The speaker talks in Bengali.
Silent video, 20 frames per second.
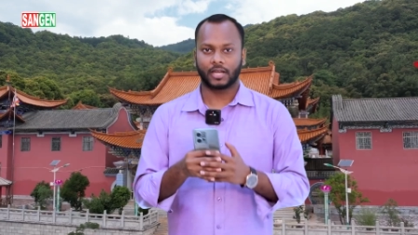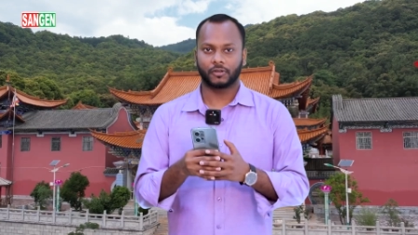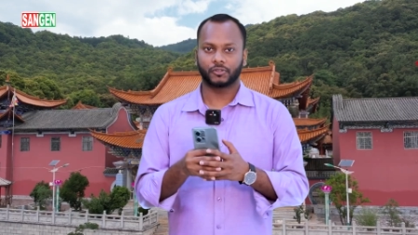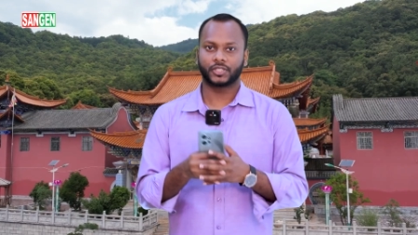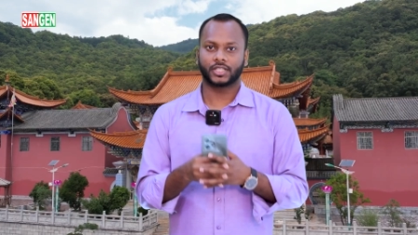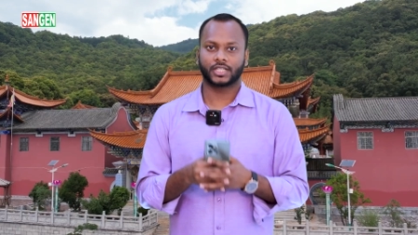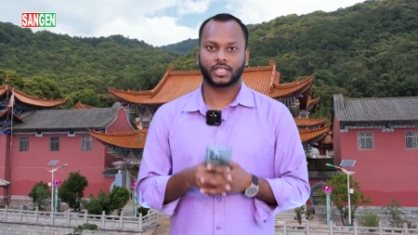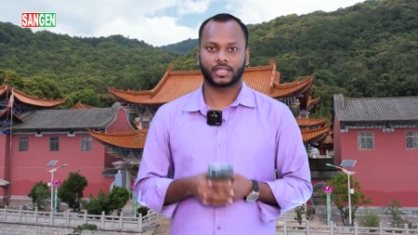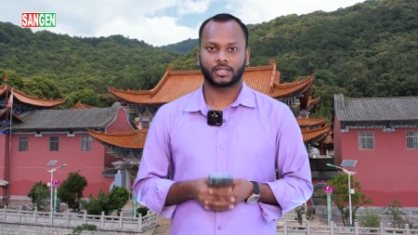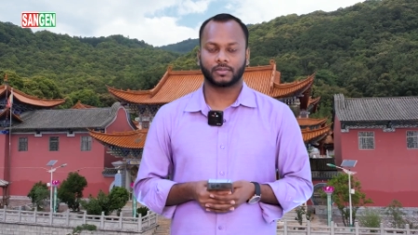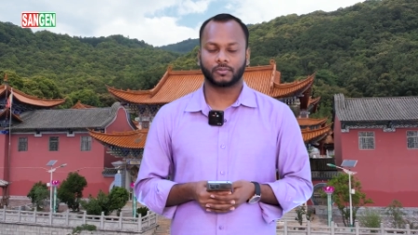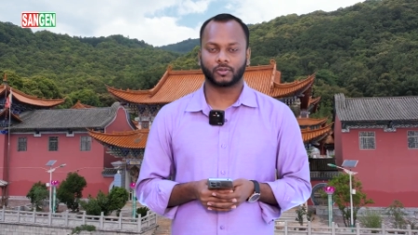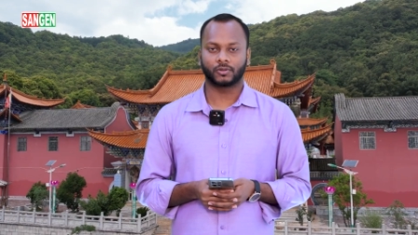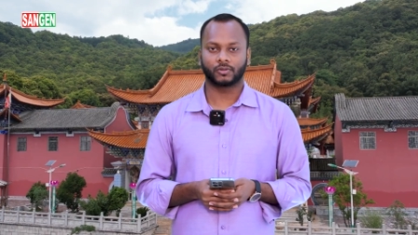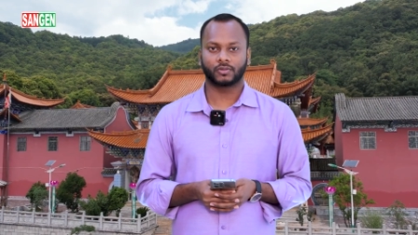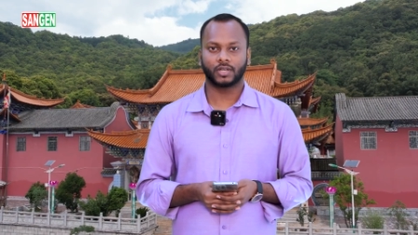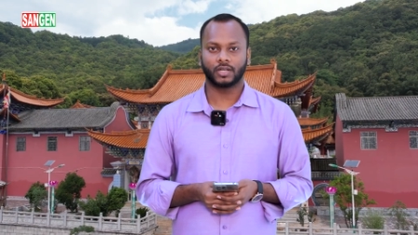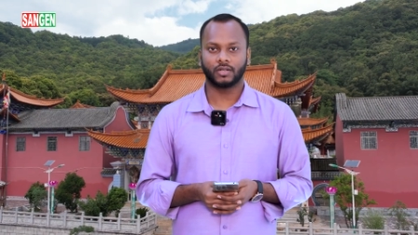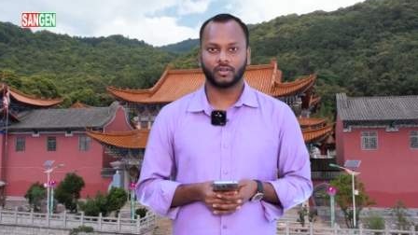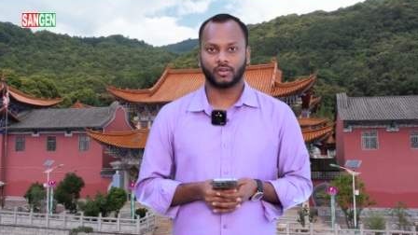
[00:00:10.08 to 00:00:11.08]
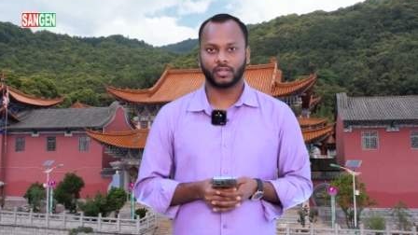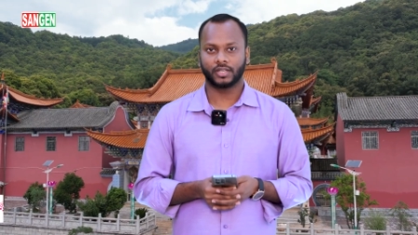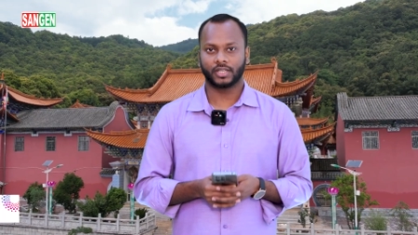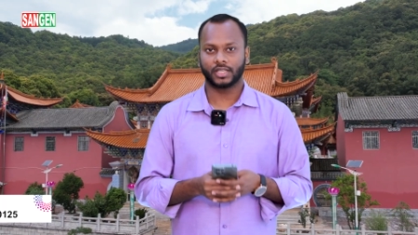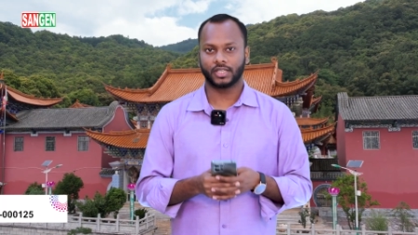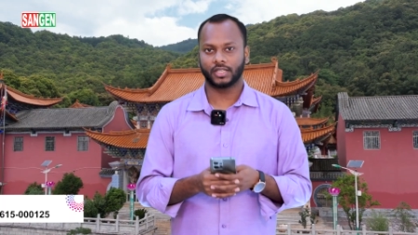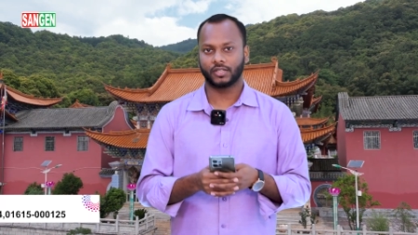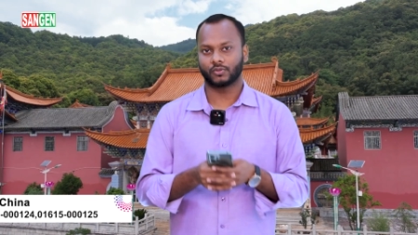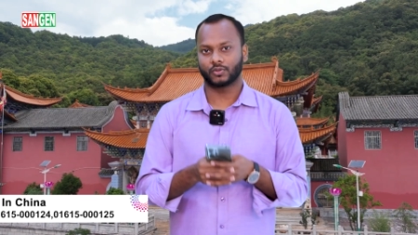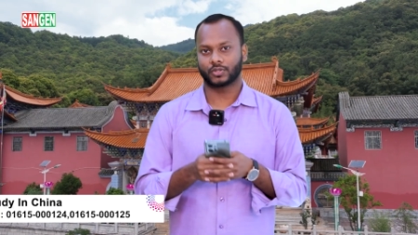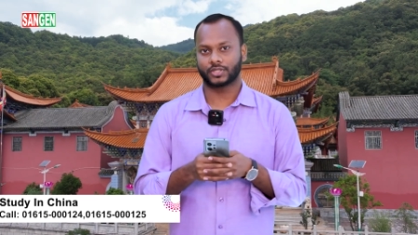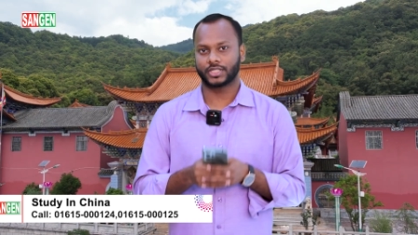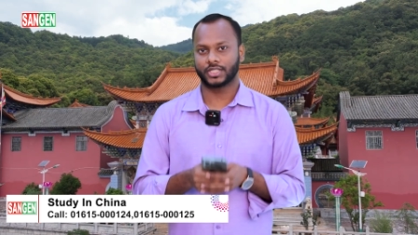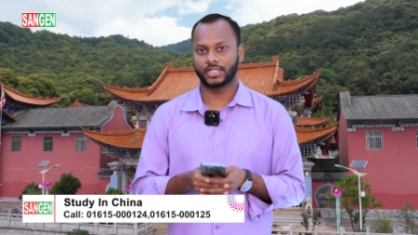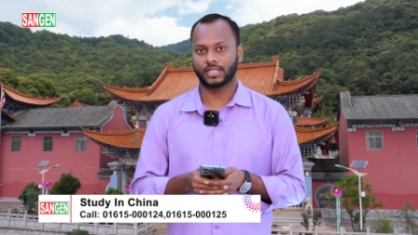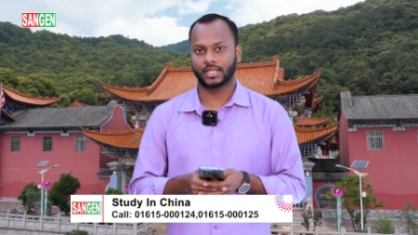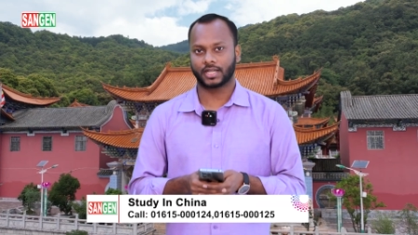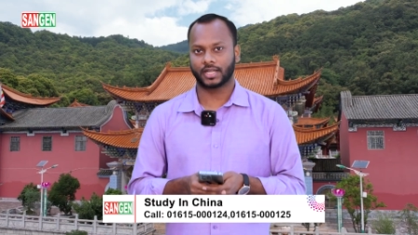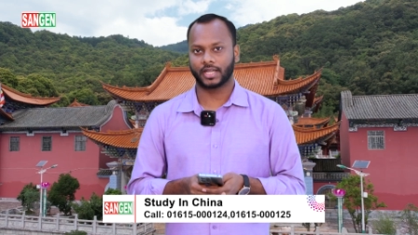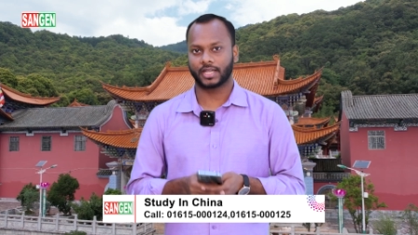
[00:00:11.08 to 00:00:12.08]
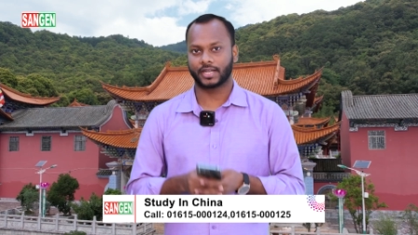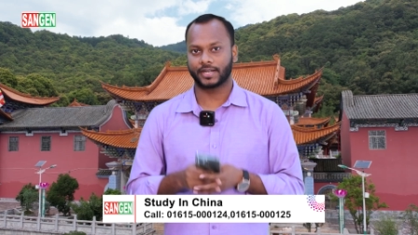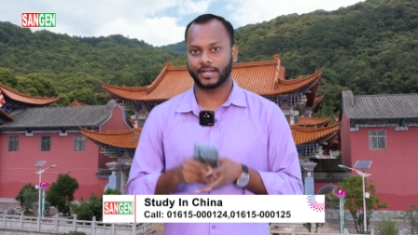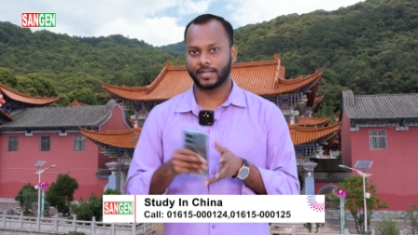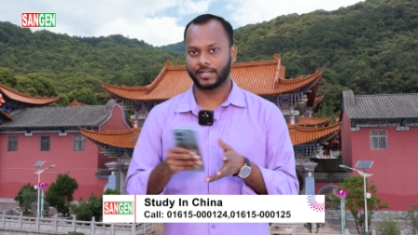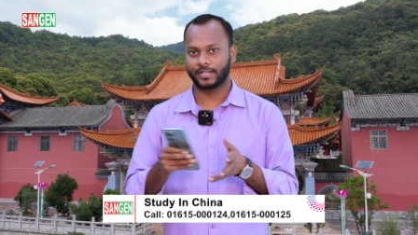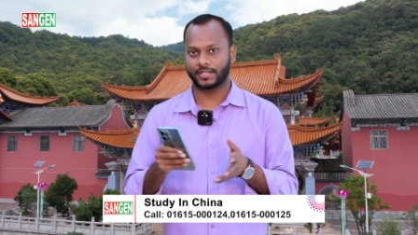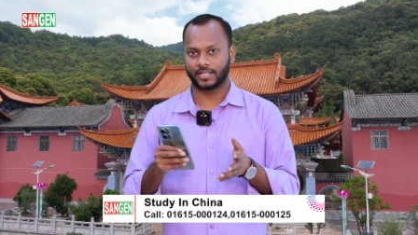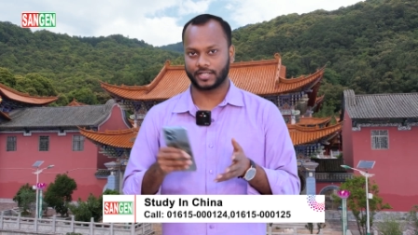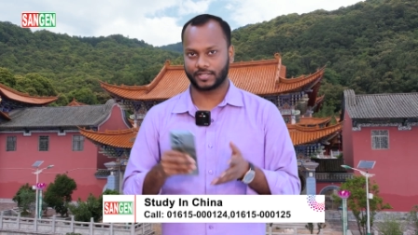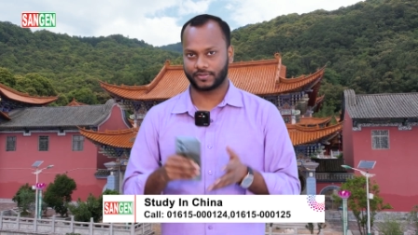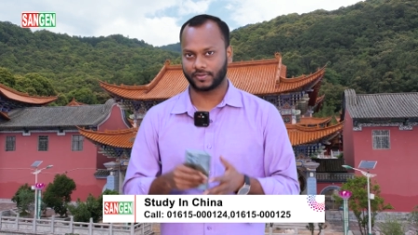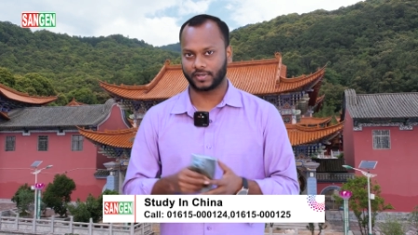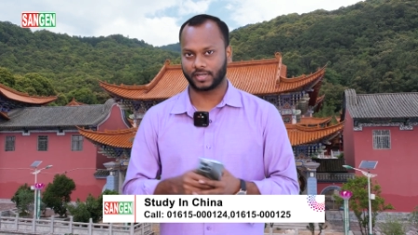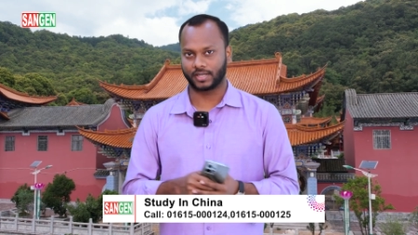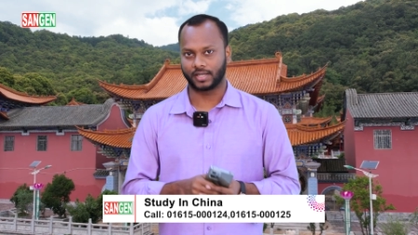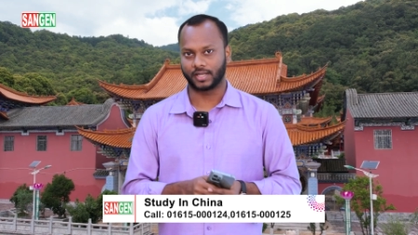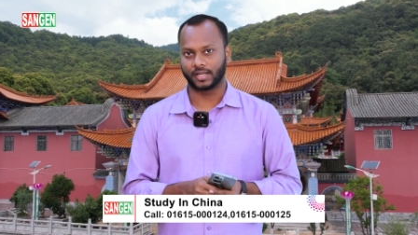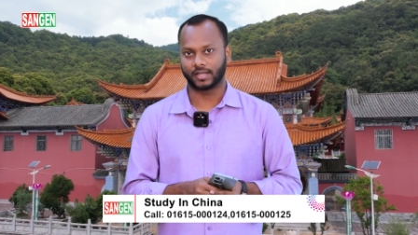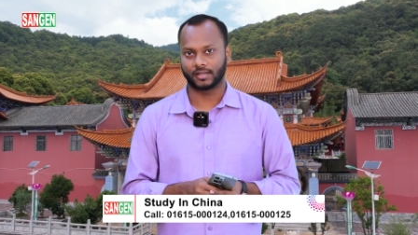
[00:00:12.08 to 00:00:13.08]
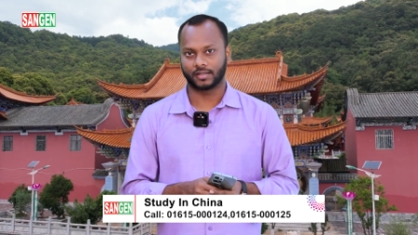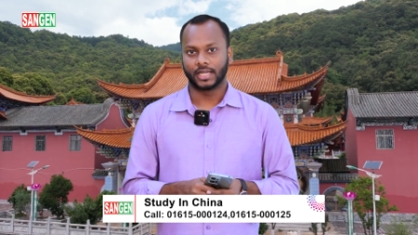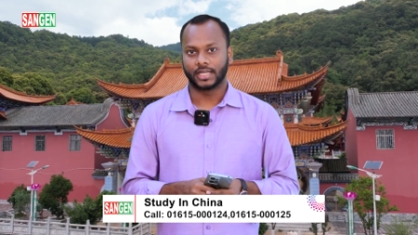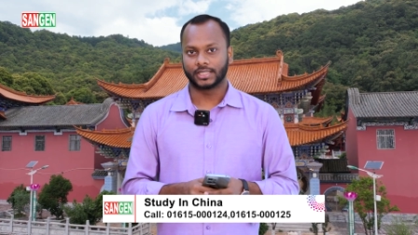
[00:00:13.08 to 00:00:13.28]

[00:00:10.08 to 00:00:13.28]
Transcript: হ্যালো শিক্ষার্থী বন্ধুরা অনেকেরই কোশ্চিন থাকে ক্রেডিট ট্রান্সফার নিয়ে